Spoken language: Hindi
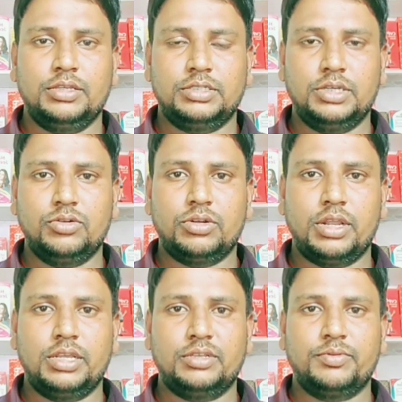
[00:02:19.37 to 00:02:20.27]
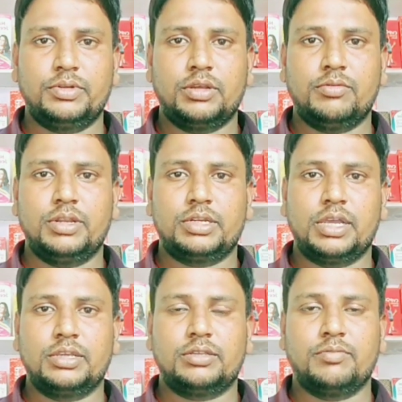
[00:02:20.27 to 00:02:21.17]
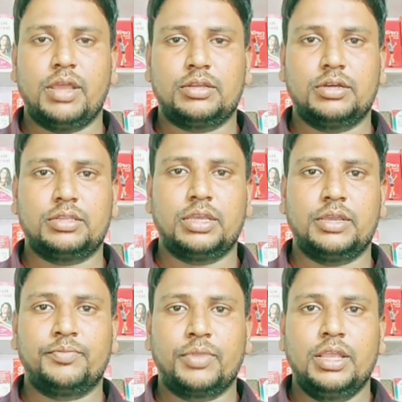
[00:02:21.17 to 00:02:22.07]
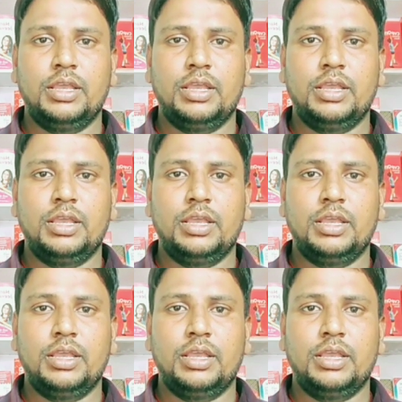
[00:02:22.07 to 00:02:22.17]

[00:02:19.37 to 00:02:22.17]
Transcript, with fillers: इस जीरो डाल एस टैबलेट का इस्तेमाल करते हैं